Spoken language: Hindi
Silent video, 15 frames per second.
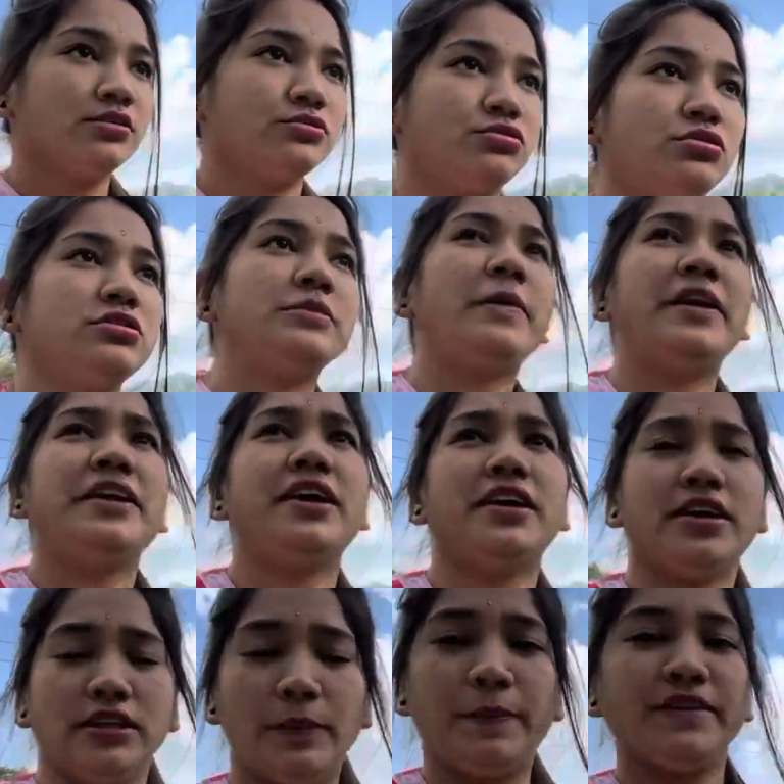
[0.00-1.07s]
थोड़ा सा पानी आ
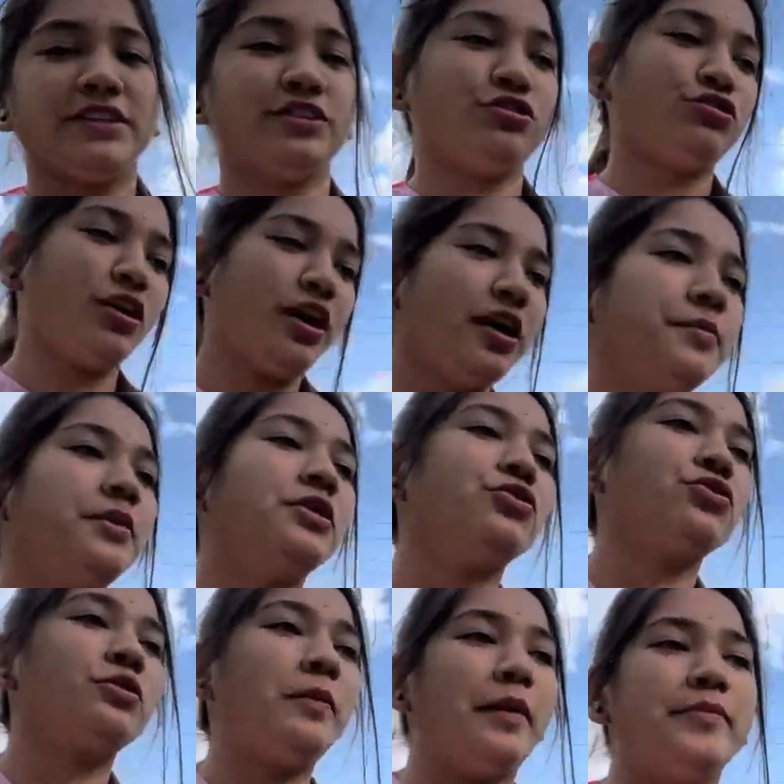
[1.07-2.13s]
रखा था पता तो था हमें
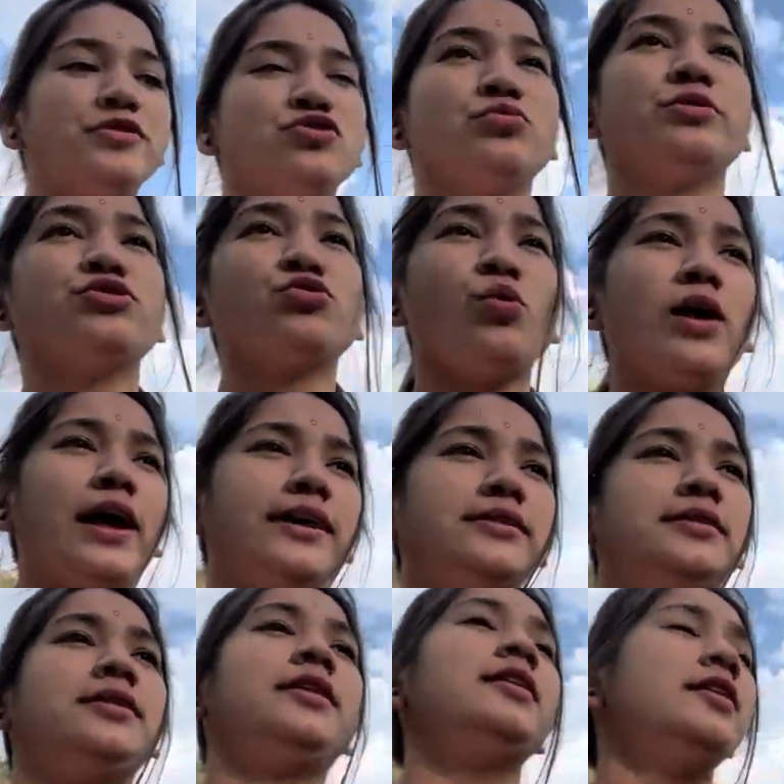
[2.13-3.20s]
क्योंकि भाभी सुबह स्कूल आई
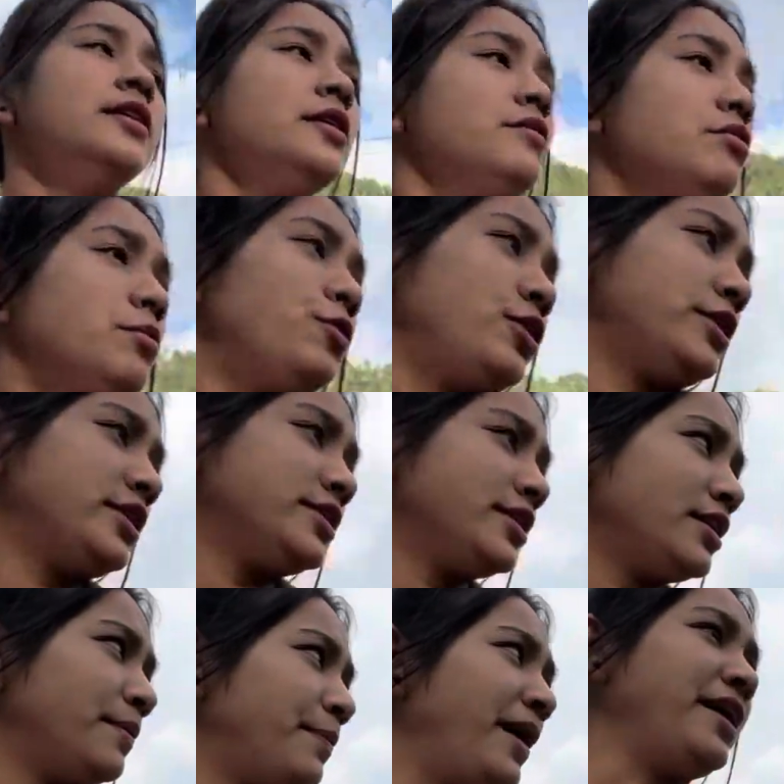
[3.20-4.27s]
थी वो बोल रही थी
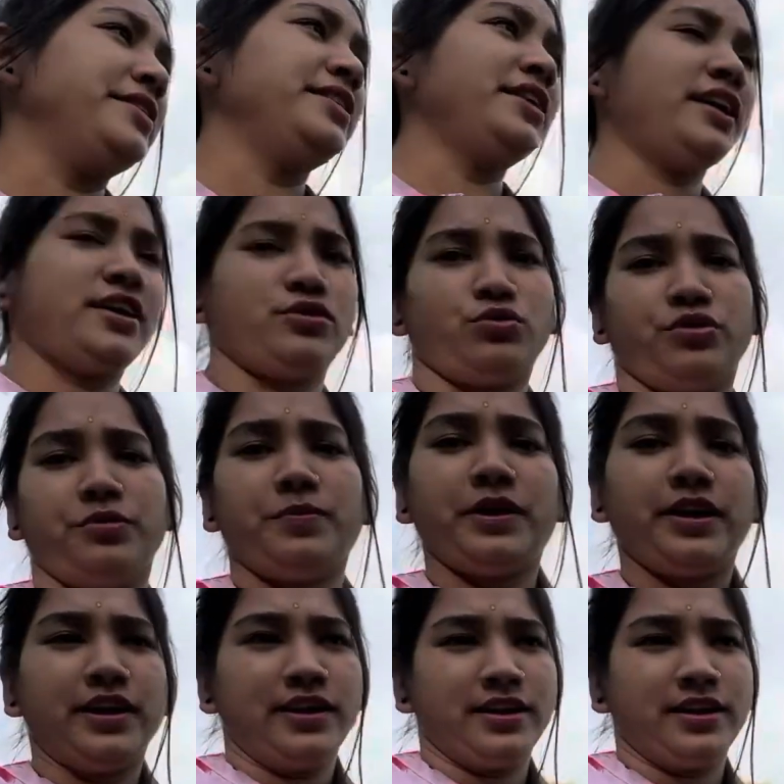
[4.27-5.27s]
कि पानी है रोड पे